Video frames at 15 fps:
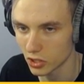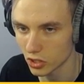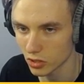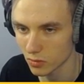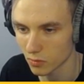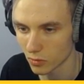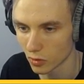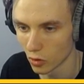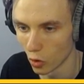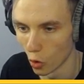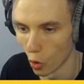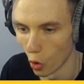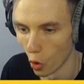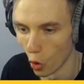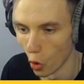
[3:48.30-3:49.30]
закрыл мне
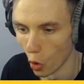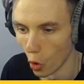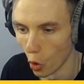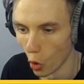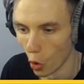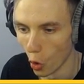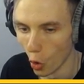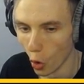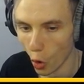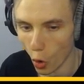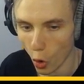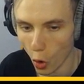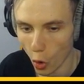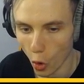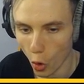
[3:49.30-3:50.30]
пулом.
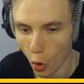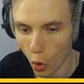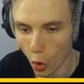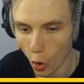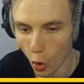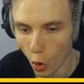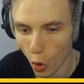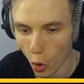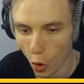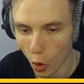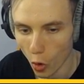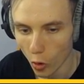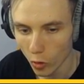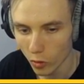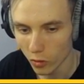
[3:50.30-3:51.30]

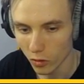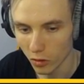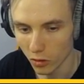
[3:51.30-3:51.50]
Камнем.